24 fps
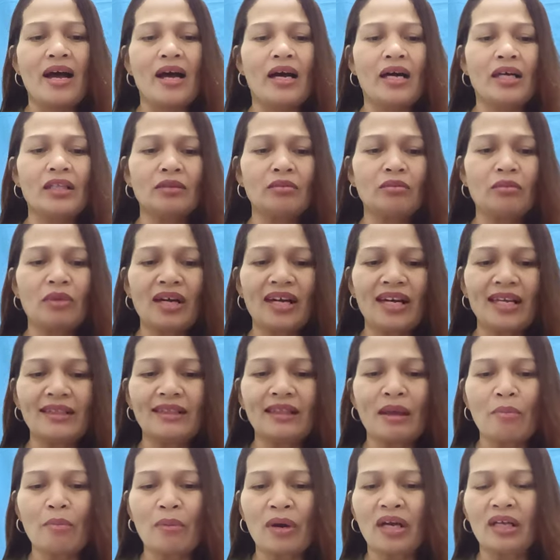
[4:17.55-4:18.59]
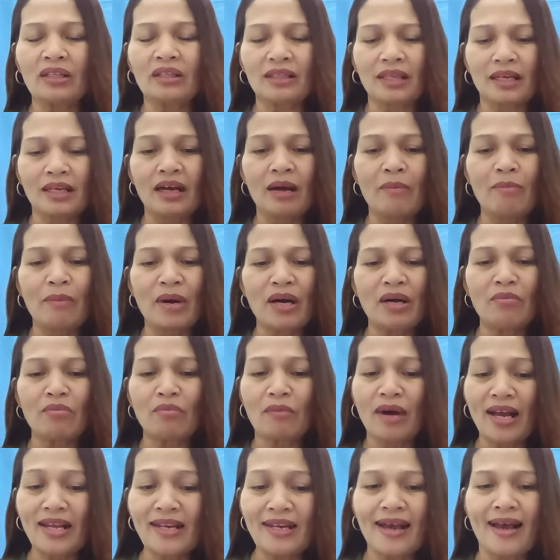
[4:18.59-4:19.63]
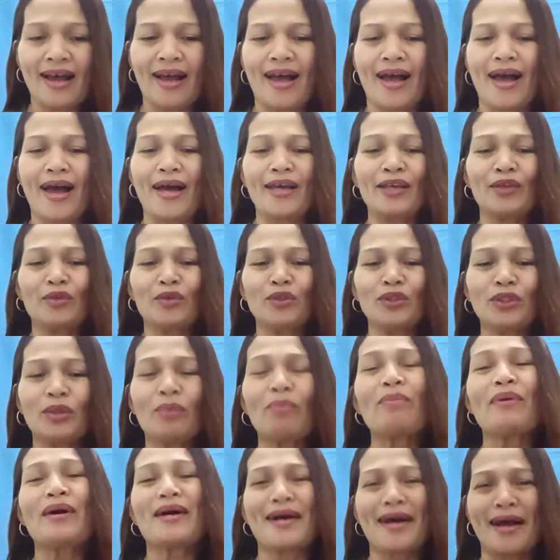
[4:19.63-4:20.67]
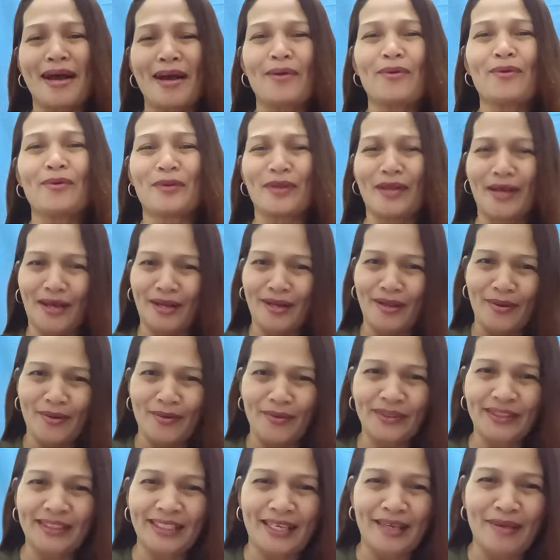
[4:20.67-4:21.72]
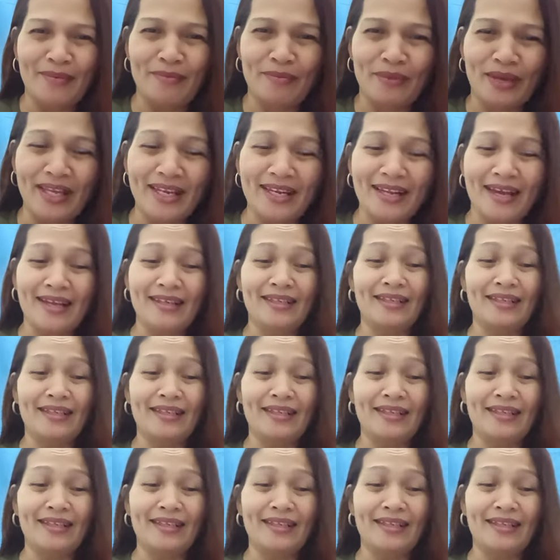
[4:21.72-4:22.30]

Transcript: at mga tapag tagapagmana ayon sa pangako ng Diyos. Amen.